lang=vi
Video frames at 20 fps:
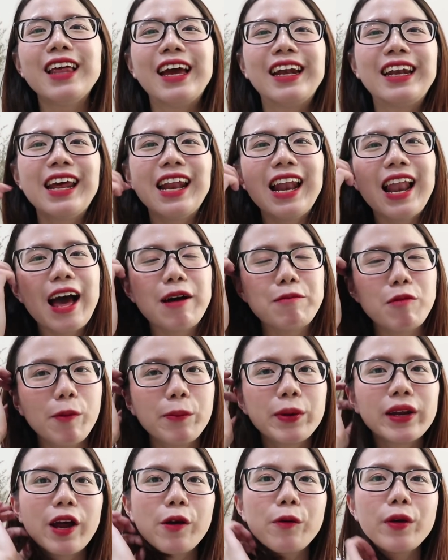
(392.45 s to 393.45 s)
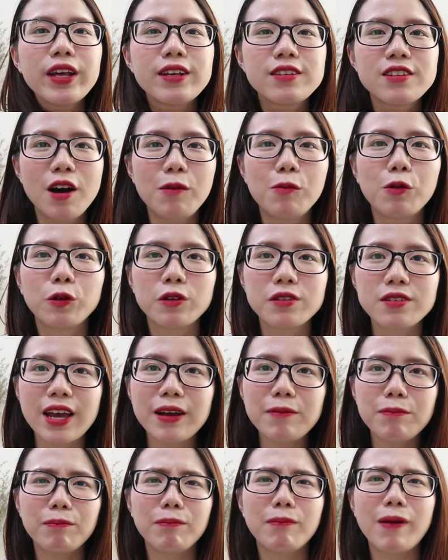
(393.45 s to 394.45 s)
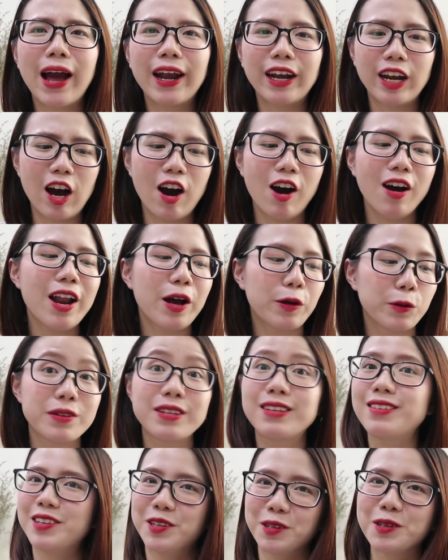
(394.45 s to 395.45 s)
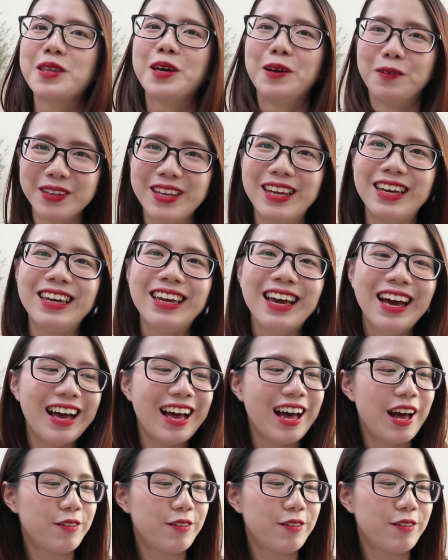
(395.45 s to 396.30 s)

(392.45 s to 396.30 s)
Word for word: thế nên là bọn mình đã quyết định chọn một cuốn sách mà nó là cuốn sách dành cho thiếu nhi.